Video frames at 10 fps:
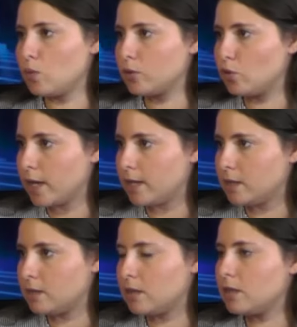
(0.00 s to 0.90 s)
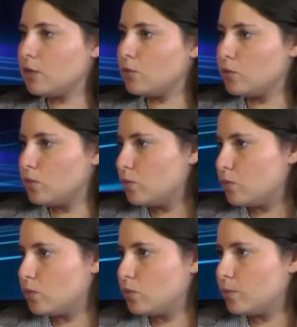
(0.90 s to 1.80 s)
ودو كاليتي و
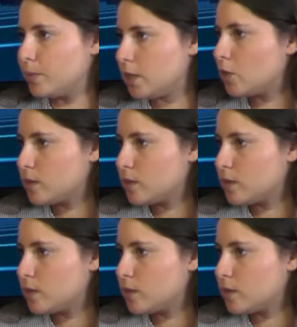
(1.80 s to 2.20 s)
بنينه